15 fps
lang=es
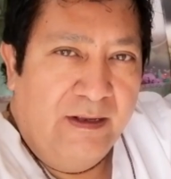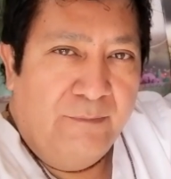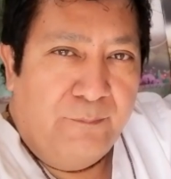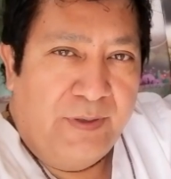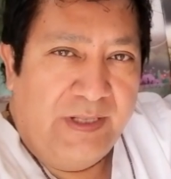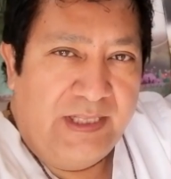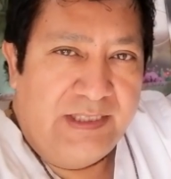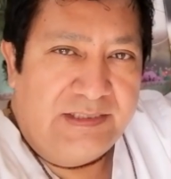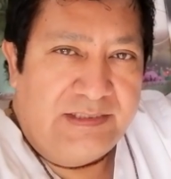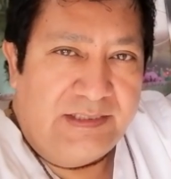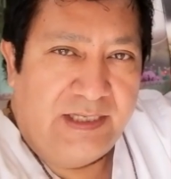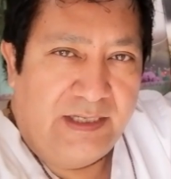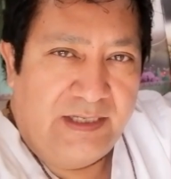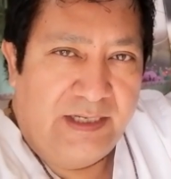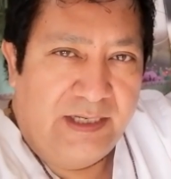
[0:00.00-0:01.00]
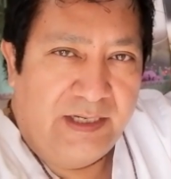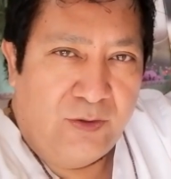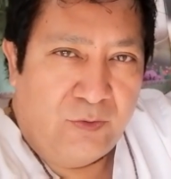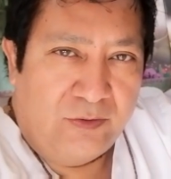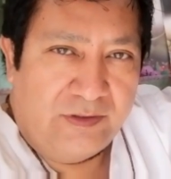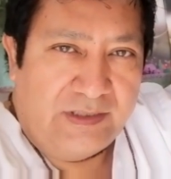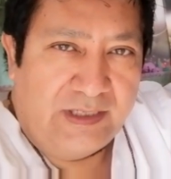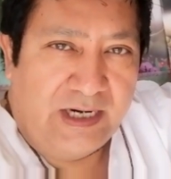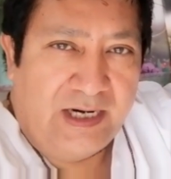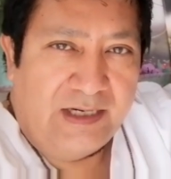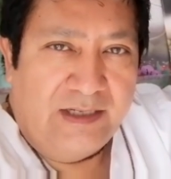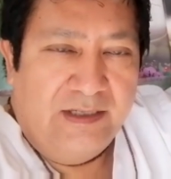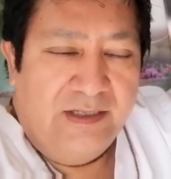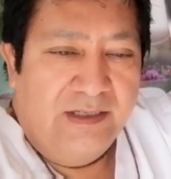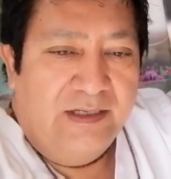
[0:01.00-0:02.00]
Puedes
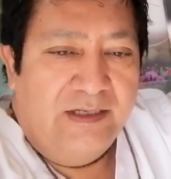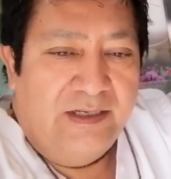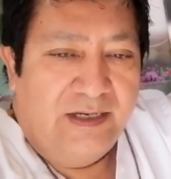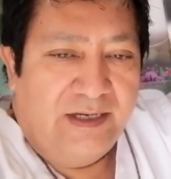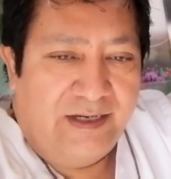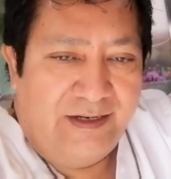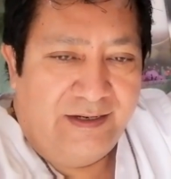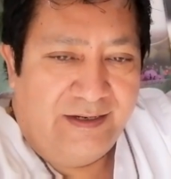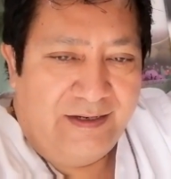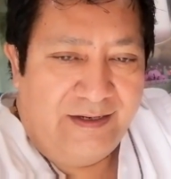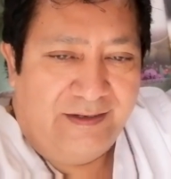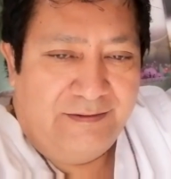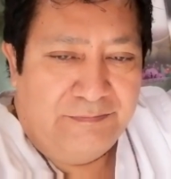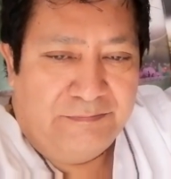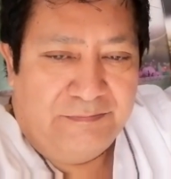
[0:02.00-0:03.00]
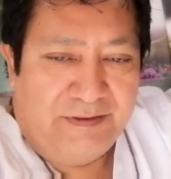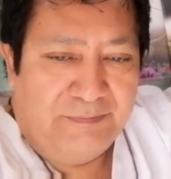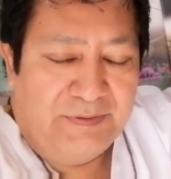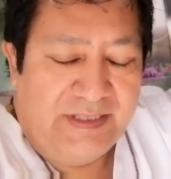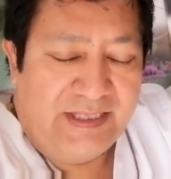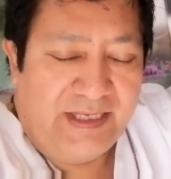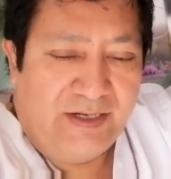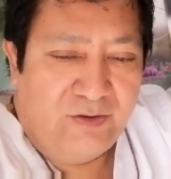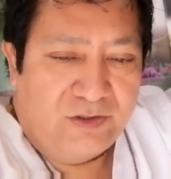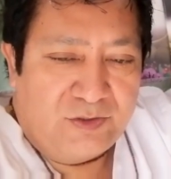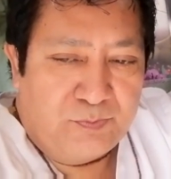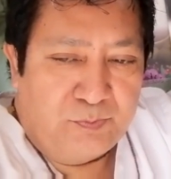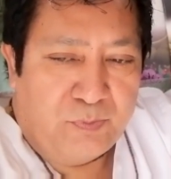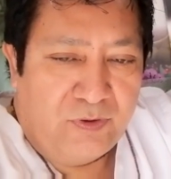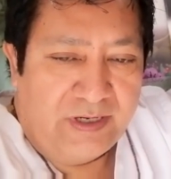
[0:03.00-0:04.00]
encontrar eh, videos,
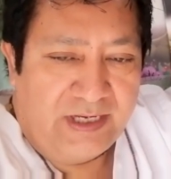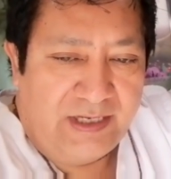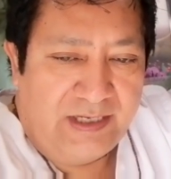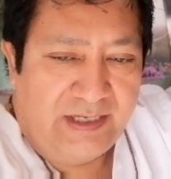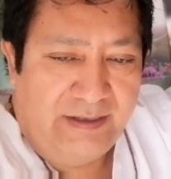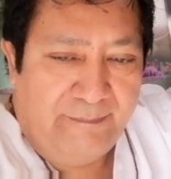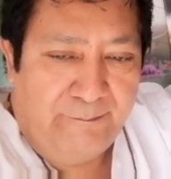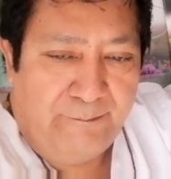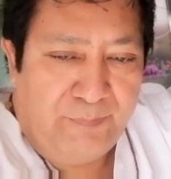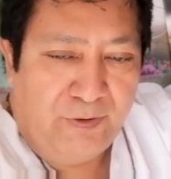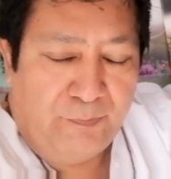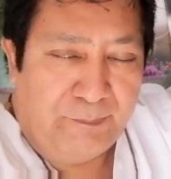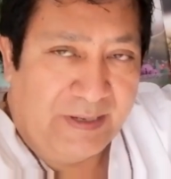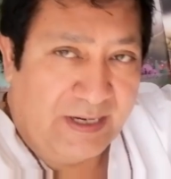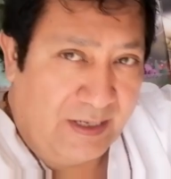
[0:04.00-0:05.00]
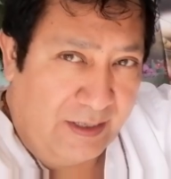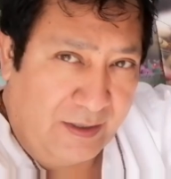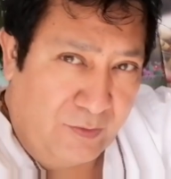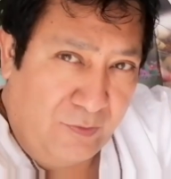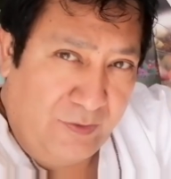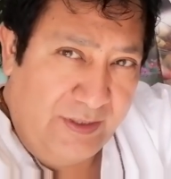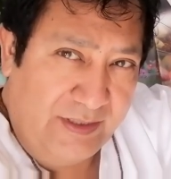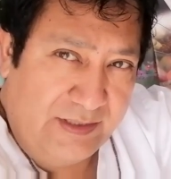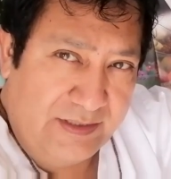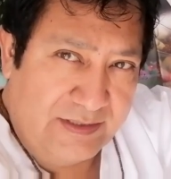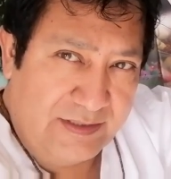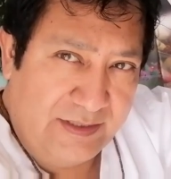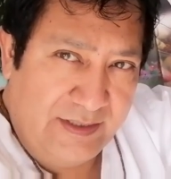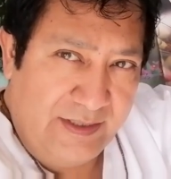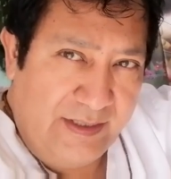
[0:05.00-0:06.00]
por ejemplo, para la
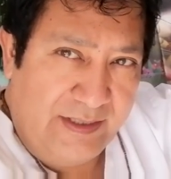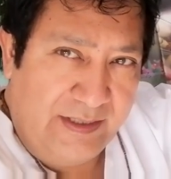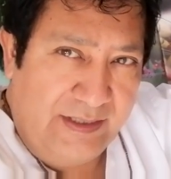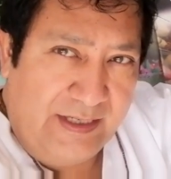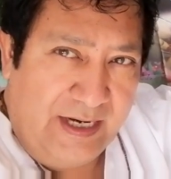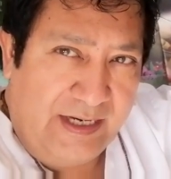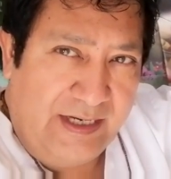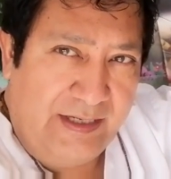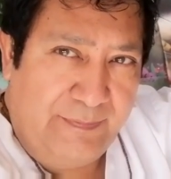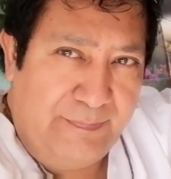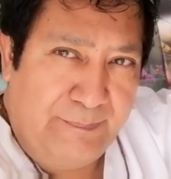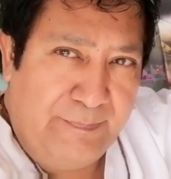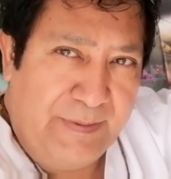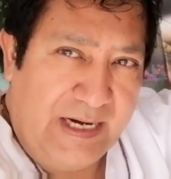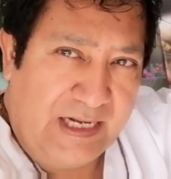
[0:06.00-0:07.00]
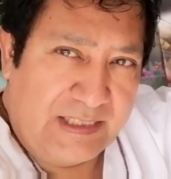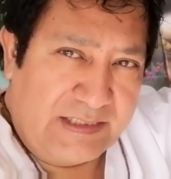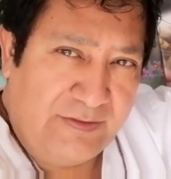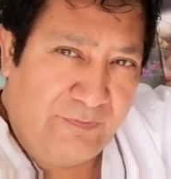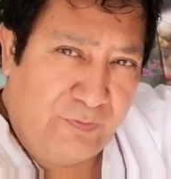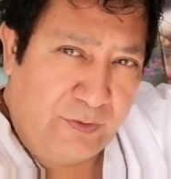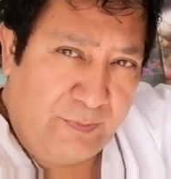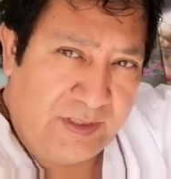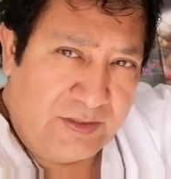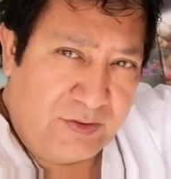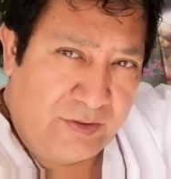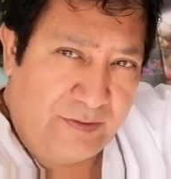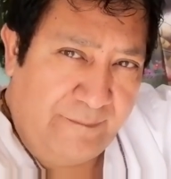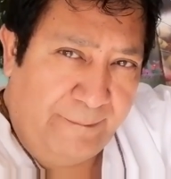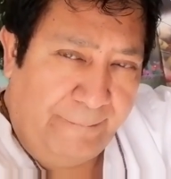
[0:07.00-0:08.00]
colitis y ahí verás
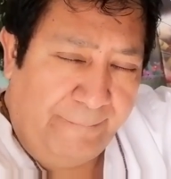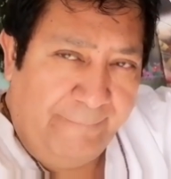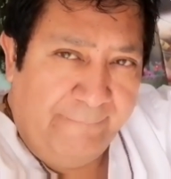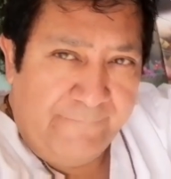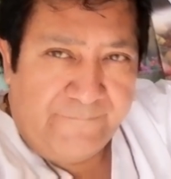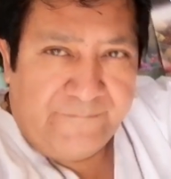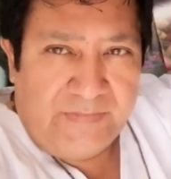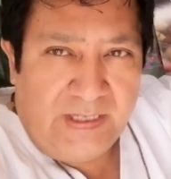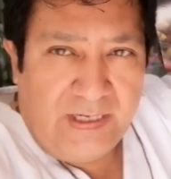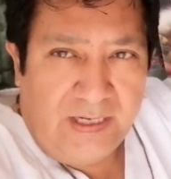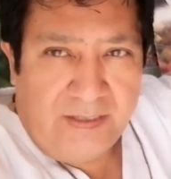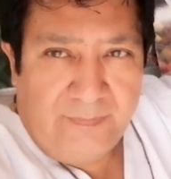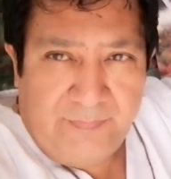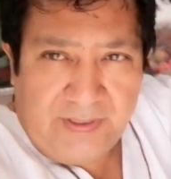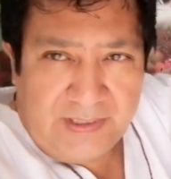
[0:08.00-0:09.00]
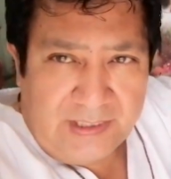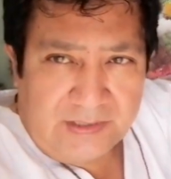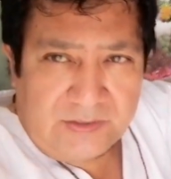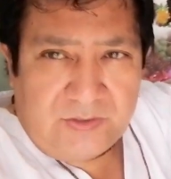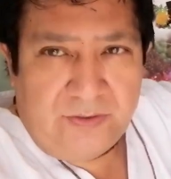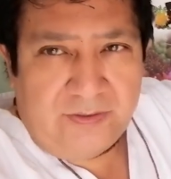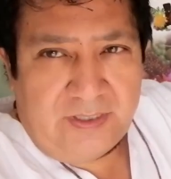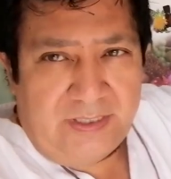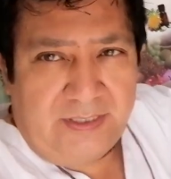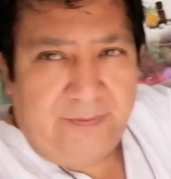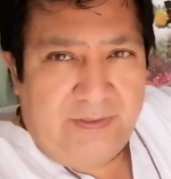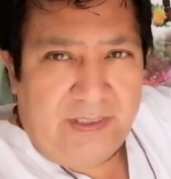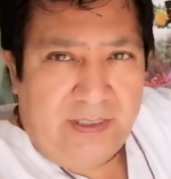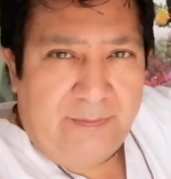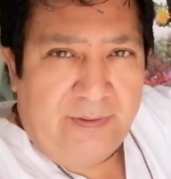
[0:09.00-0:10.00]
información de la alimentación que debe
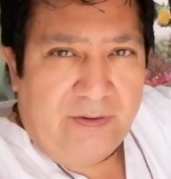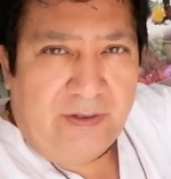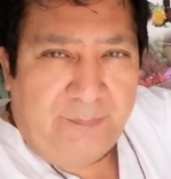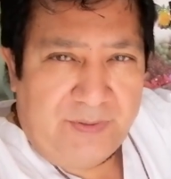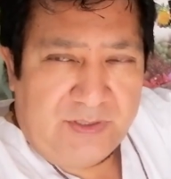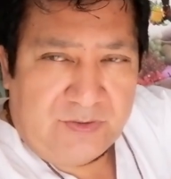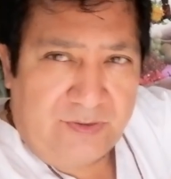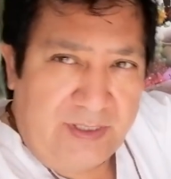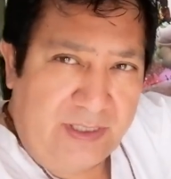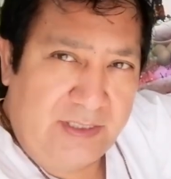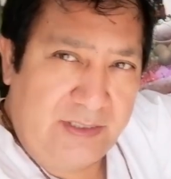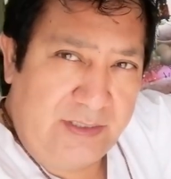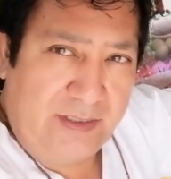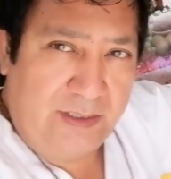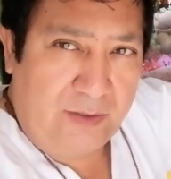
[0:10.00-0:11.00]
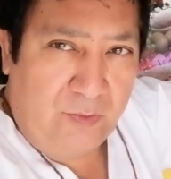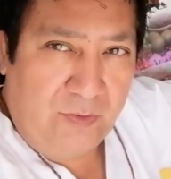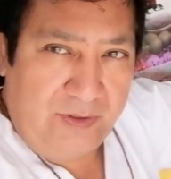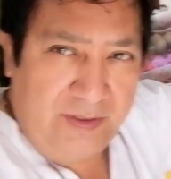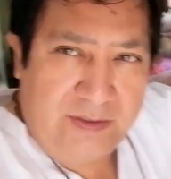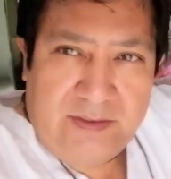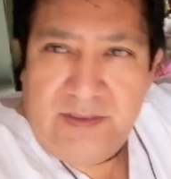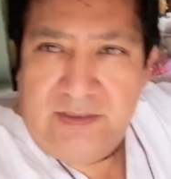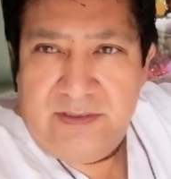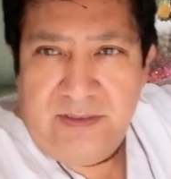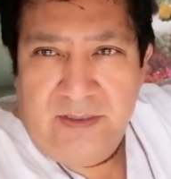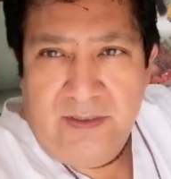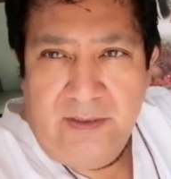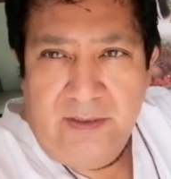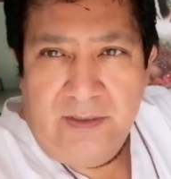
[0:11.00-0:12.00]
de llevar una persona que tiene colitis,